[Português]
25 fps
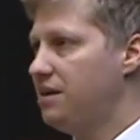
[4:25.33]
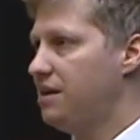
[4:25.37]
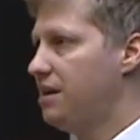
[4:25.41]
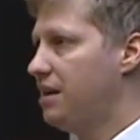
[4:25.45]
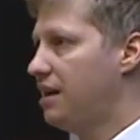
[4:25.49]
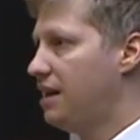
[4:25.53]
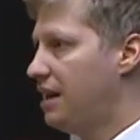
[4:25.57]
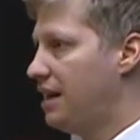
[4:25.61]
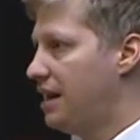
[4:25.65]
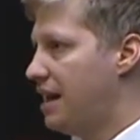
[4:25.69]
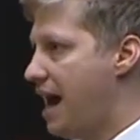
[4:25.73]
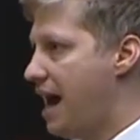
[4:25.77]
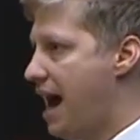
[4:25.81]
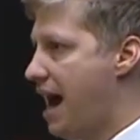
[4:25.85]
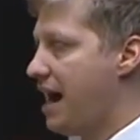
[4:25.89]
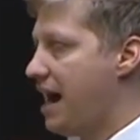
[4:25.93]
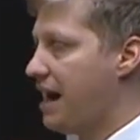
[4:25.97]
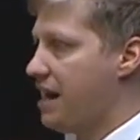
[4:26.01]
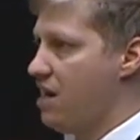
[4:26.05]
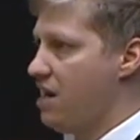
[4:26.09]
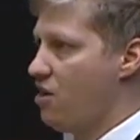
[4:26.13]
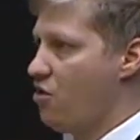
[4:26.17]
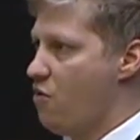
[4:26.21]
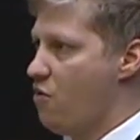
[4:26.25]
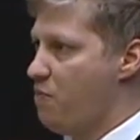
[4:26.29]
na
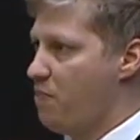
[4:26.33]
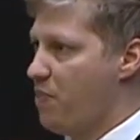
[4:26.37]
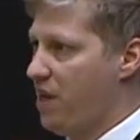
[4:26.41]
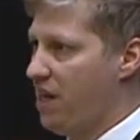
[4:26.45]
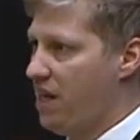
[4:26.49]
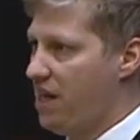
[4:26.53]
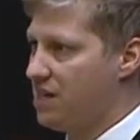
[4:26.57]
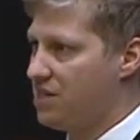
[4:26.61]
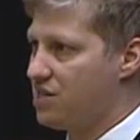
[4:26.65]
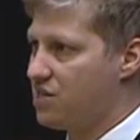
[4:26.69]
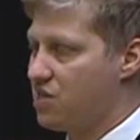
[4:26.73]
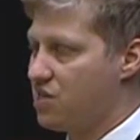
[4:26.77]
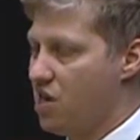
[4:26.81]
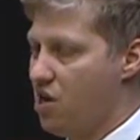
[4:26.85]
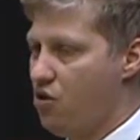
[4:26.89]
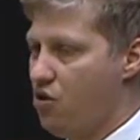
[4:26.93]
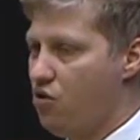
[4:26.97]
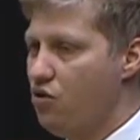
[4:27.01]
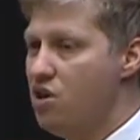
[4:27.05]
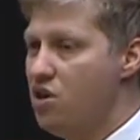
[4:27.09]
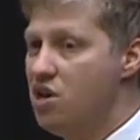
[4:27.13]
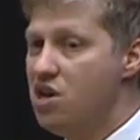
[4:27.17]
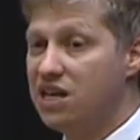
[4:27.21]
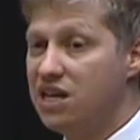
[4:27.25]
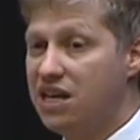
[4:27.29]

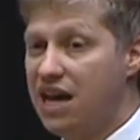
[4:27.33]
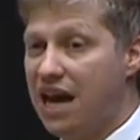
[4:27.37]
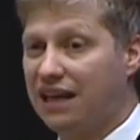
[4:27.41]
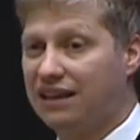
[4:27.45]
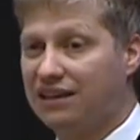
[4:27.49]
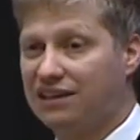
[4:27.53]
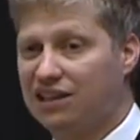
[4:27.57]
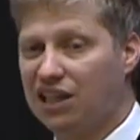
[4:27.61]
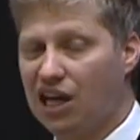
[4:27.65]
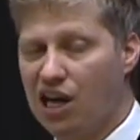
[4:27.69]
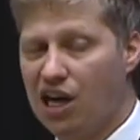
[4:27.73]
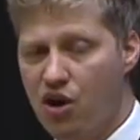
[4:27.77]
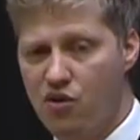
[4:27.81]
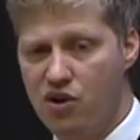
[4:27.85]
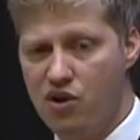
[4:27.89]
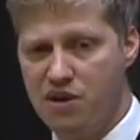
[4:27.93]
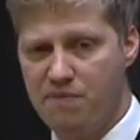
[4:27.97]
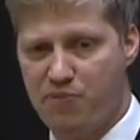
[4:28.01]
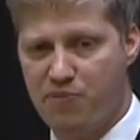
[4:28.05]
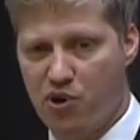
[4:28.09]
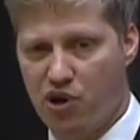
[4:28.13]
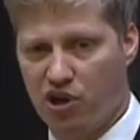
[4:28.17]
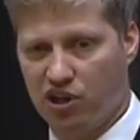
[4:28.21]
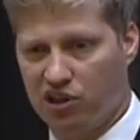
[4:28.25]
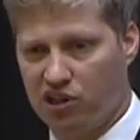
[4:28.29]
recuperação que é tão
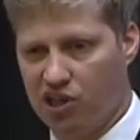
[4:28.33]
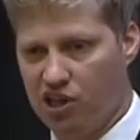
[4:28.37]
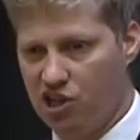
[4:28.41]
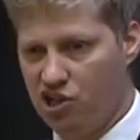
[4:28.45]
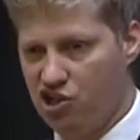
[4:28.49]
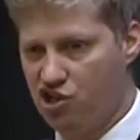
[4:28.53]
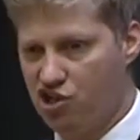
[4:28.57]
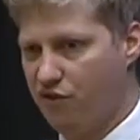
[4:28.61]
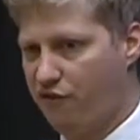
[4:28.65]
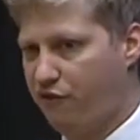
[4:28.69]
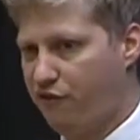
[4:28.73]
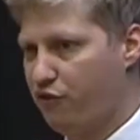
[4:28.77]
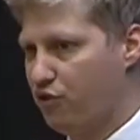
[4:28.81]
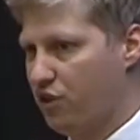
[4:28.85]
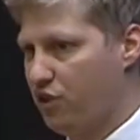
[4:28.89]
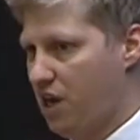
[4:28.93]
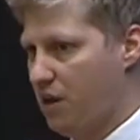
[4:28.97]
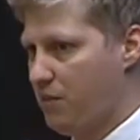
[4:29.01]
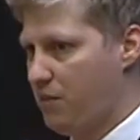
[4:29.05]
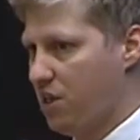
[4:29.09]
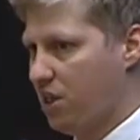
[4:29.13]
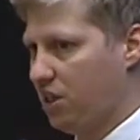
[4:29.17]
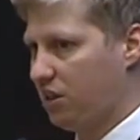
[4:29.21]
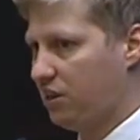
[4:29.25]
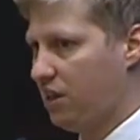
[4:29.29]
importante e
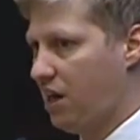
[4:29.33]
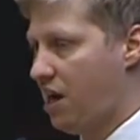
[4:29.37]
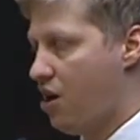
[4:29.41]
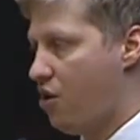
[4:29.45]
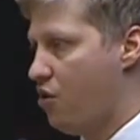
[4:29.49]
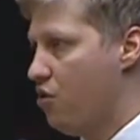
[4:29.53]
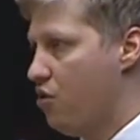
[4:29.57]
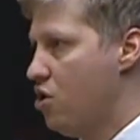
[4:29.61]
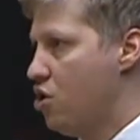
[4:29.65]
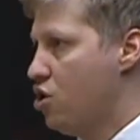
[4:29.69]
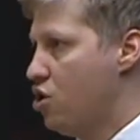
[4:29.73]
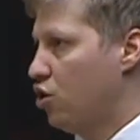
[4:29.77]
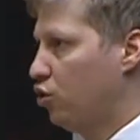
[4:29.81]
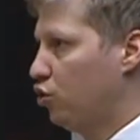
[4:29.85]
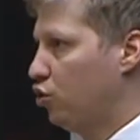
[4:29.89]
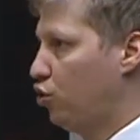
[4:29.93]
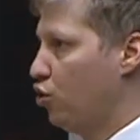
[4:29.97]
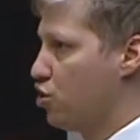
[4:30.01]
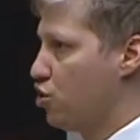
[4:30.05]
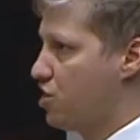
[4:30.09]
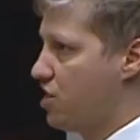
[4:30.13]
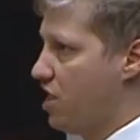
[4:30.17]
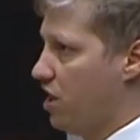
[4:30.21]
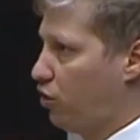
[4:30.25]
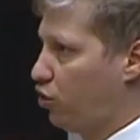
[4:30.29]
fundamental
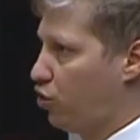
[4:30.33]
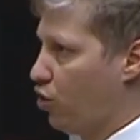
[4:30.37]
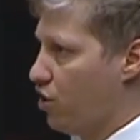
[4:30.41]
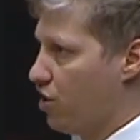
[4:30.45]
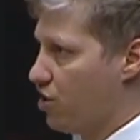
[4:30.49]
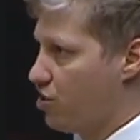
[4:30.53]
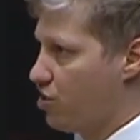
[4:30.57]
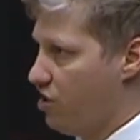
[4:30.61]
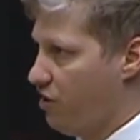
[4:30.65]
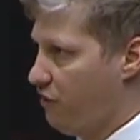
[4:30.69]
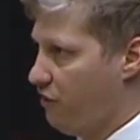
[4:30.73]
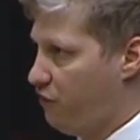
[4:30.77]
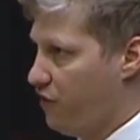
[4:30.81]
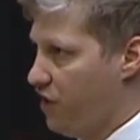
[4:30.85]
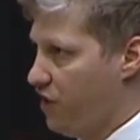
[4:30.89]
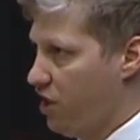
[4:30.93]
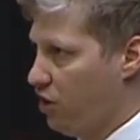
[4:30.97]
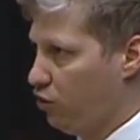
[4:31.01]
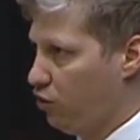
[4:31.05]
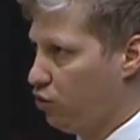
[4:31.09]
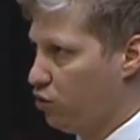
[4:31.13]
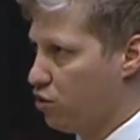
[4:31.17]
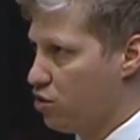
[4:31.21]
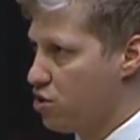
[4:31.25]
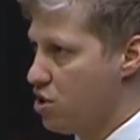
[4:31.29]
do setor de
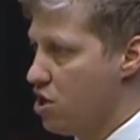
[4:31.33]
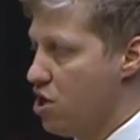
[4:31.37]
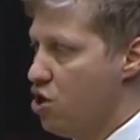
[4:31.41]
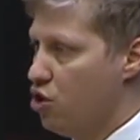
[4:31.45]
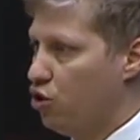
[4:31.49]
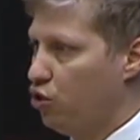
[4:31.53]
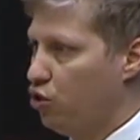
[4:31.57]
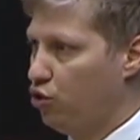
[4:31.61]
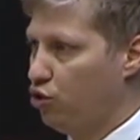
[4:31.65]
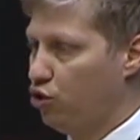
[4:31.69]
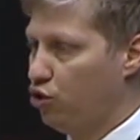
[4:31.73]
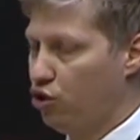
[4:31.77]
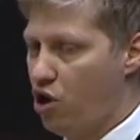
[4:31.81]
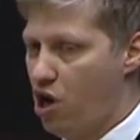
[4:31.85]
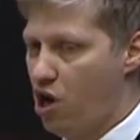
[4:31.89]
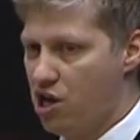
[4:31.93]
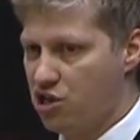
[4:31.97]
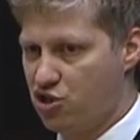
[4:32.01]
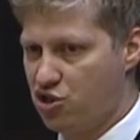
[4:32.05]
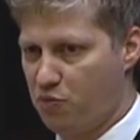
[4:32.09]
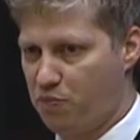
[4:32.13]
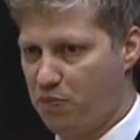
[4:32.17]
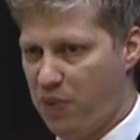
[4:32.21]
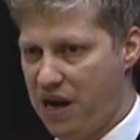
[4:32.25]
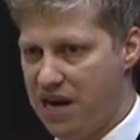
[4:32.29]
eventos no
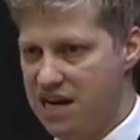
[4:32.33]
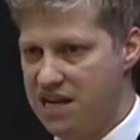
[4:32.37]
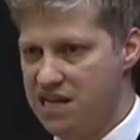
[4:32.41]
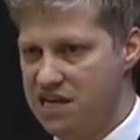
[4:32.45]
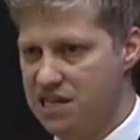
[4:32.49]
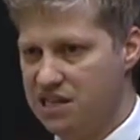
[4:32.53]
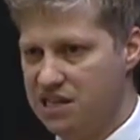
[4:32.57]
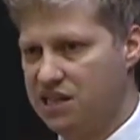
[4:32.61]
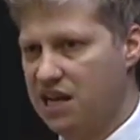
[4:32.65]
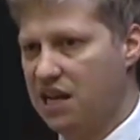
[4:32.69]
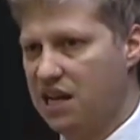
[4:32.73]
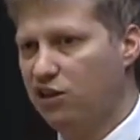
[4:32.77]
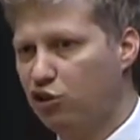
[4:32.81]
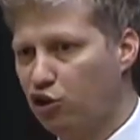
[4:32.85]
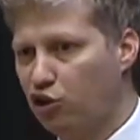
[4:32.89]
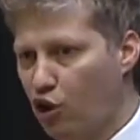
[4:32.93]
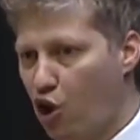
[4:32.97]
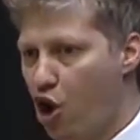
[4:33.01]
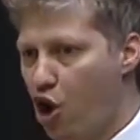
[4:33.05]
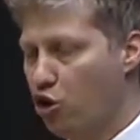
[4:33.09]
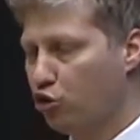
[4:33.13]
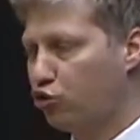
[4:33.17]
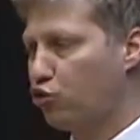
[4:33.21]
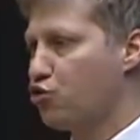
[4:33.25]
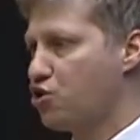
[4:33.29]
nosso país, dentre
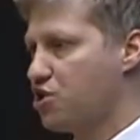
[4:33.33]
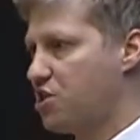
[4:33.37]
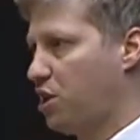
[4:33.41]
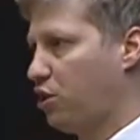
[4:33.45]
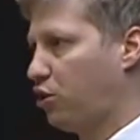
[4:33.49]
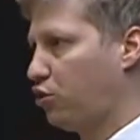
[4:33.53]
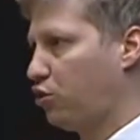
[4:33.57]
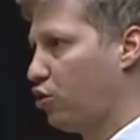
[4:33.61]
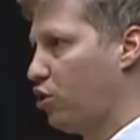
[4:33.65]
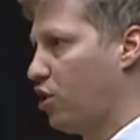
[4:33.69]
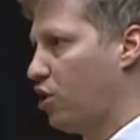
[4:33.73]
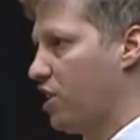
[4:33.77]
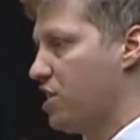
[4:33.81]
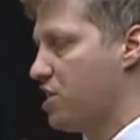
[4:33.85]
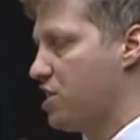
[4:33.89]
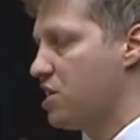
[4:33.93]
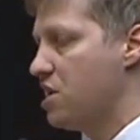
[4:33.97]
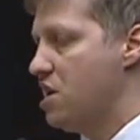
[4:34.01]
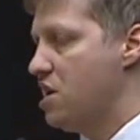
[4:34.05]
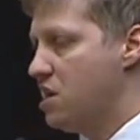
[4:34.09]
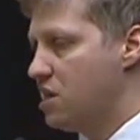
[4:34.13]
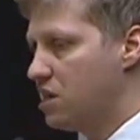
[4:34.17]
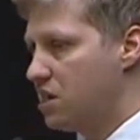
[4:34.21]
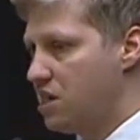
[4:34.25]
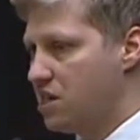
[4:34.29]
outros setores
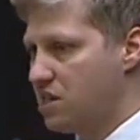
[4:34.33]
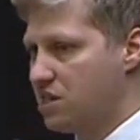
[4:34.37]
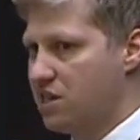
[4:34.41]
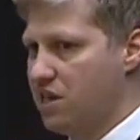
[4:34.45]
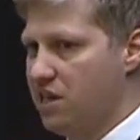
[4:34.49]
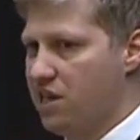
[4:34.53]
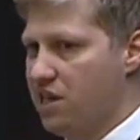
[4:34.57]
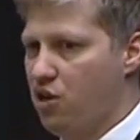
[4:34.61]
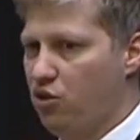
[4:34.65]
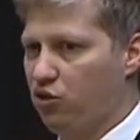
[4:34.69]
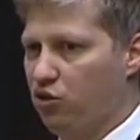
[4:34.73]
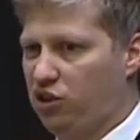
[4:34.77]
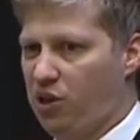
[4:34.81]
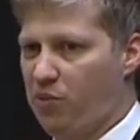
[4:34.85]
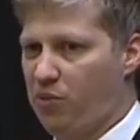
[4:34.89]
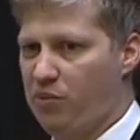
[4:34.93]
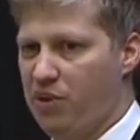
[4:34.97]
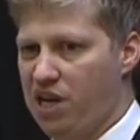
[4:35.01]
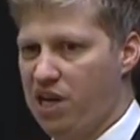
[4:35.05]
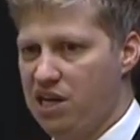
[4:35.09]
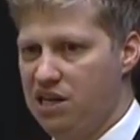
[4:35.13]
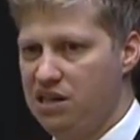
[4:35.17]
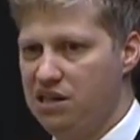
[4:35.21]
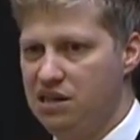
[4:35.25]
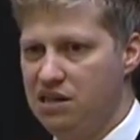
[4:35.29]
que serão
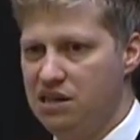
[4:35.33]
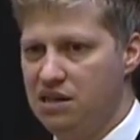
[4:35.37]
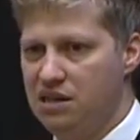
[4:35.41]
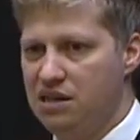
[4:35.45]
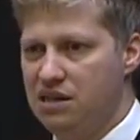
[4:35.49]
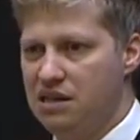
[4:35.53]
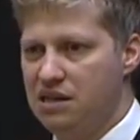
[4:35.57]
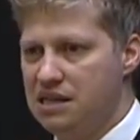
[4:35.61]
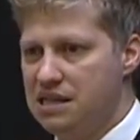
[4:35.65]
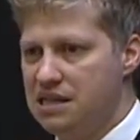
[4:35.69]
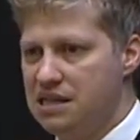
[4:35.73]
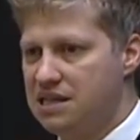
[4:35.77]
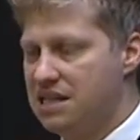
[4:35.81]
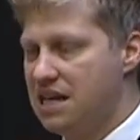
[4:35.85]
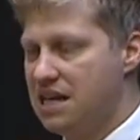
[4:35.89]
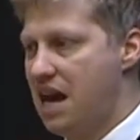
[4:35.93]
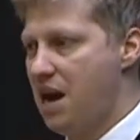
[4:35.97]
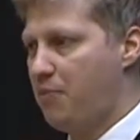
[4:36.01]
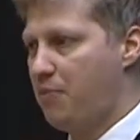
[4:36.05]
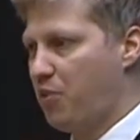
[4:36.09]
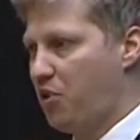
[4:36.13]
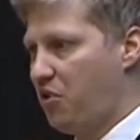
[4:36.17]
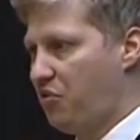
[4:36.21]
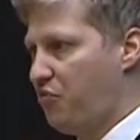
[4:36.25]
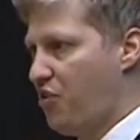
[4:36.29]
também, se
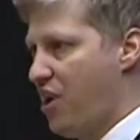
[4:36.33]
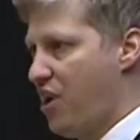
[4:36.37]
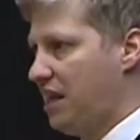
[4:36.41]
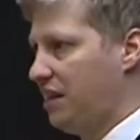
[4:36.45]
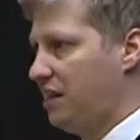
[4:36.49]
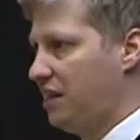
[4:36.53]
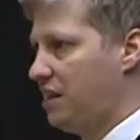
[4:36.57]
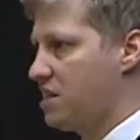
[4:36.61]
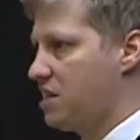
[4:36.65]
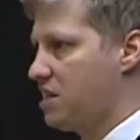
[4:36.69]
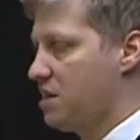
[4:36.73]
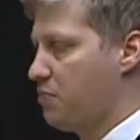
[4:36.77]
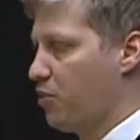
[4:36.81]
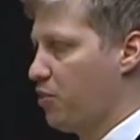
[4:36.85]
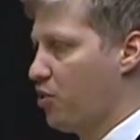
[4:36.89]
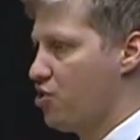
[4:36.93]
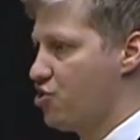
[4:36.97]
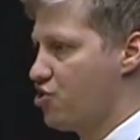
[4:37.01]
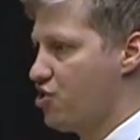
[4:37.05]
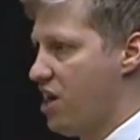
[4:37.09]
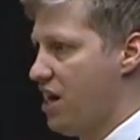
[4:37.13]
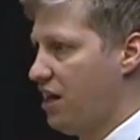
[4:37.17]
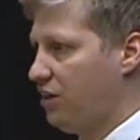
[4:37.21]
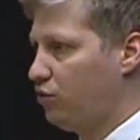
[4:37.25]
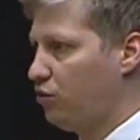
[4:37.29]
aprovado esse
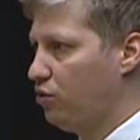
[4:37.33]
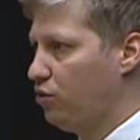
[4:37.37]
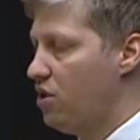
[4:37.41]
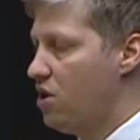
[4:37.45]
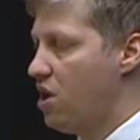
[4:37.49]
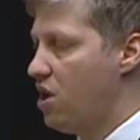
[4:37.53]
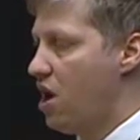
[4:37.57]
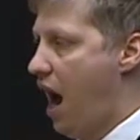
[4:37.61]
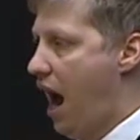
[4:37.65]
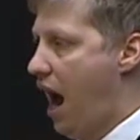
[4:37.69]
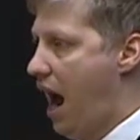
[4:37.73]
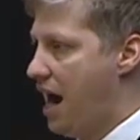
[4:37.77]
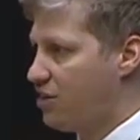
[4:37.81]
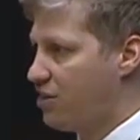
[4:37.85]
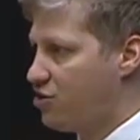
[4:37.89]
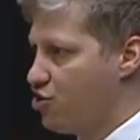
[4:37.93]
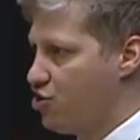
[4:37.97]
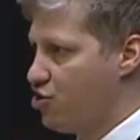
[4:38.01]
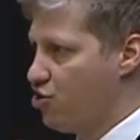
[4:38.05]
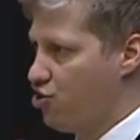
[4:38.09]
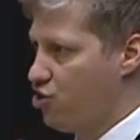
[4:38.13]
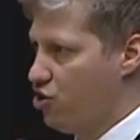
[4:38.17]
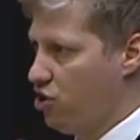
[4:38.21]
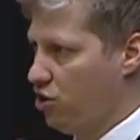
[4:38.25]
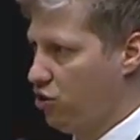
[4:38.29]
projeto,
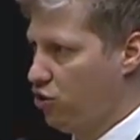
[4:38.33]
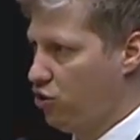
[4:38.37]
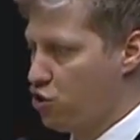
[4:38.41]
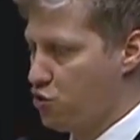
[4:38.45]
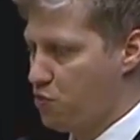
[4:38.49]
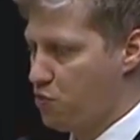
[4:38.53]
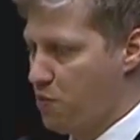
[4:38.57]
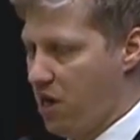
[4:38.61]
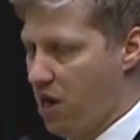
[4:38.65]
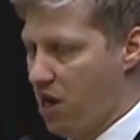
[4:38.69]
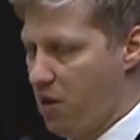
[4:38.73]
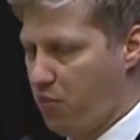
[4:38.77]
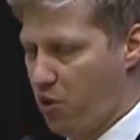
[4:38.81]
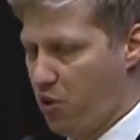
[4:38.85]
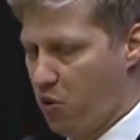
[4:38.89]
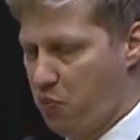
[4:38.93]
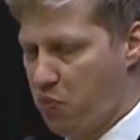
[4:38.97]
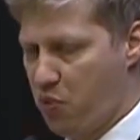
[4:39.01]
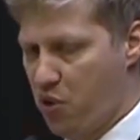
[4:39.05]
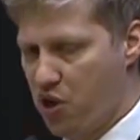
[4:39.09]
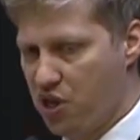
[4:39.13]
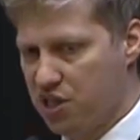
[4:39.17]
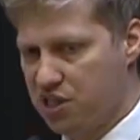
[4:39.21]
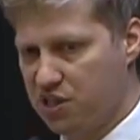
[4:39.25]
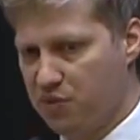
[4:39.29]
atingidos pela
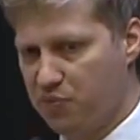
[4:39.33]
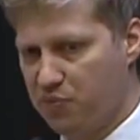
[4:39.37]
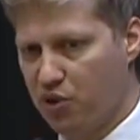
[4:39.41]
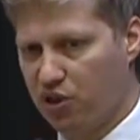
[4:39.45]
proposta.